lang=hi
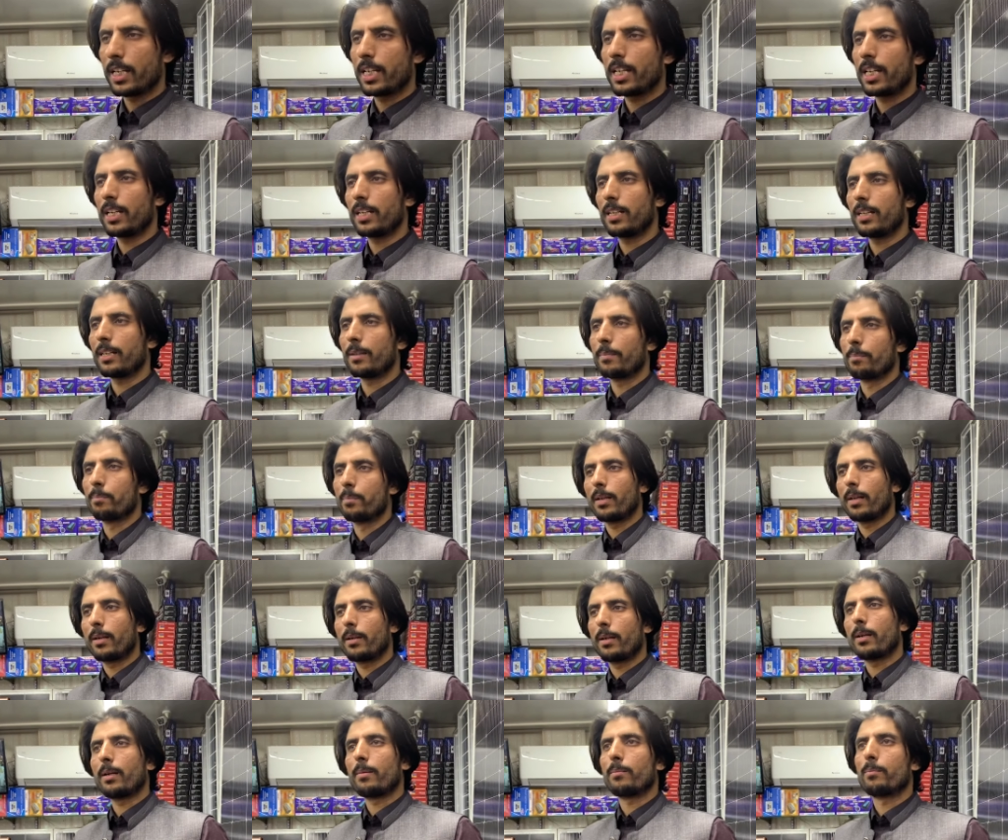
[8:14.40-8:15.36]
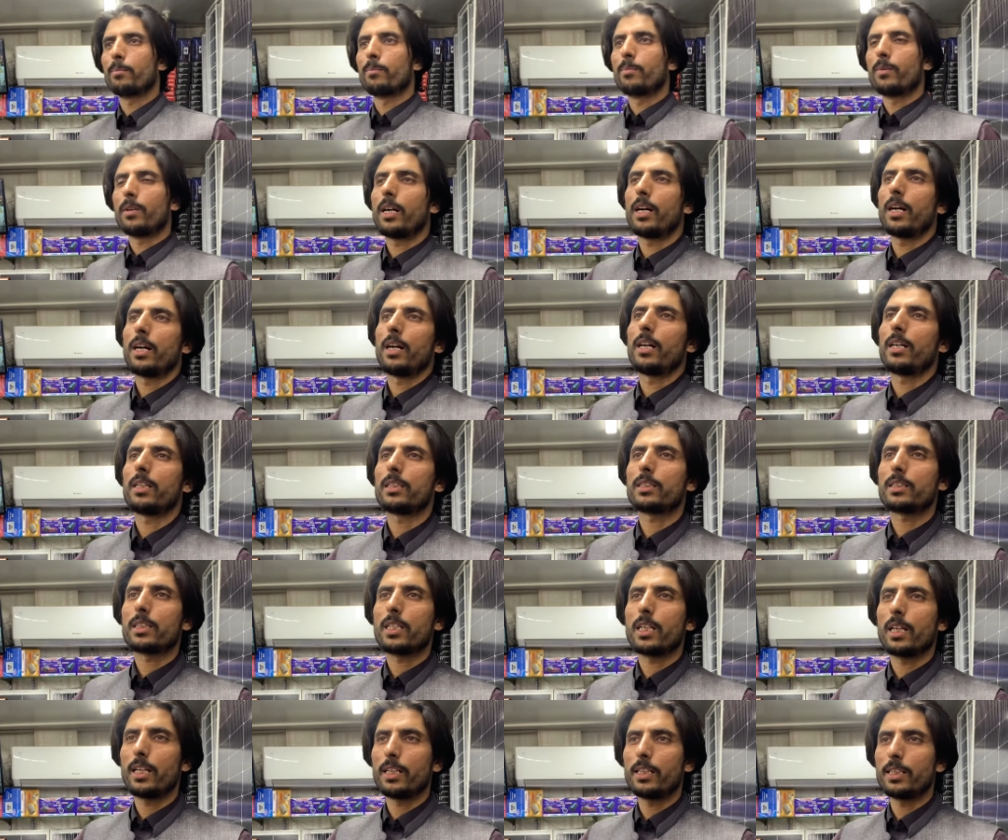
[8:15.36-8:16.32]
देखें
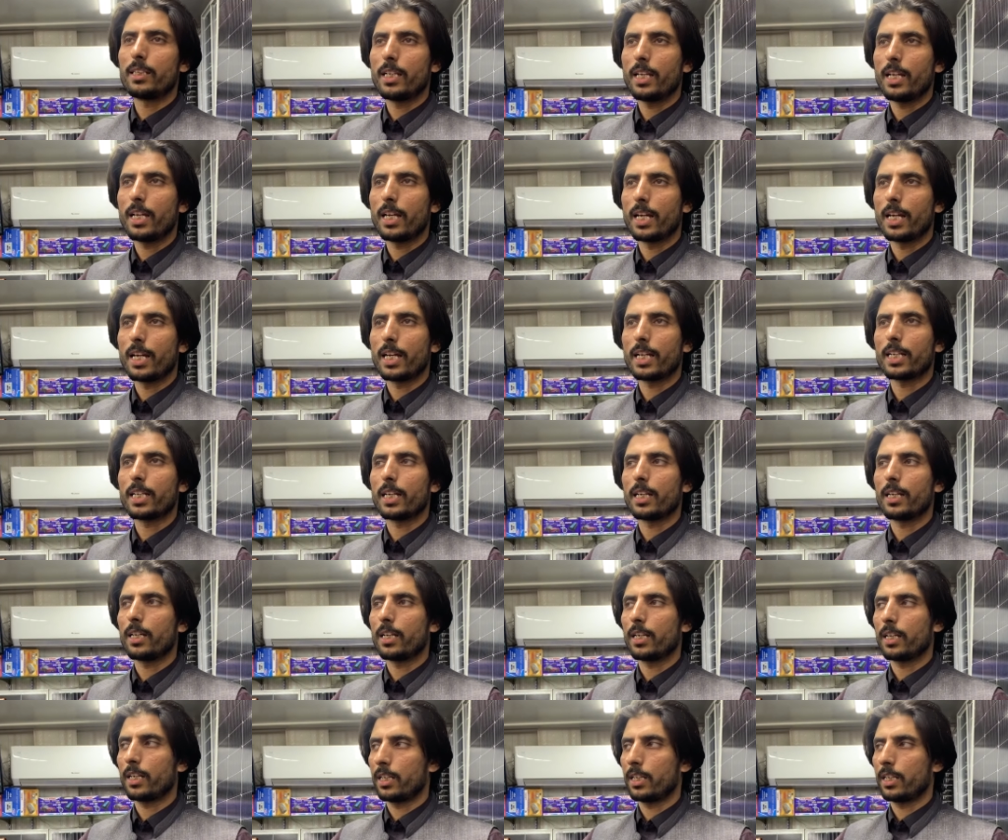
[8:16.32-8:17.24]
आजकल ये है कि